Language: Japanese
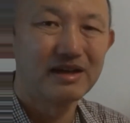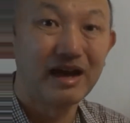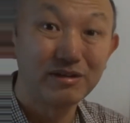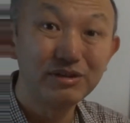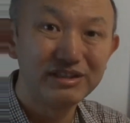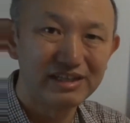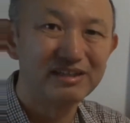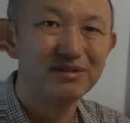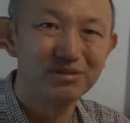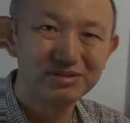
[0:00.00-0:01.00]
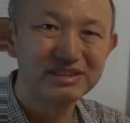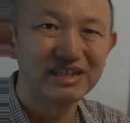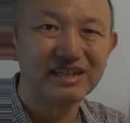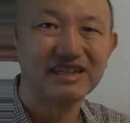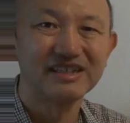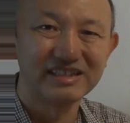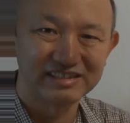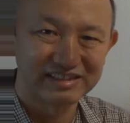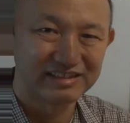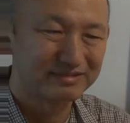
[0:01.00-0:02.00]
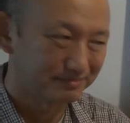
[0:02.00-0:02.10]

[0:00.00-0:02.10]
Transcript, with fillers: 歩いて6時間か7時間。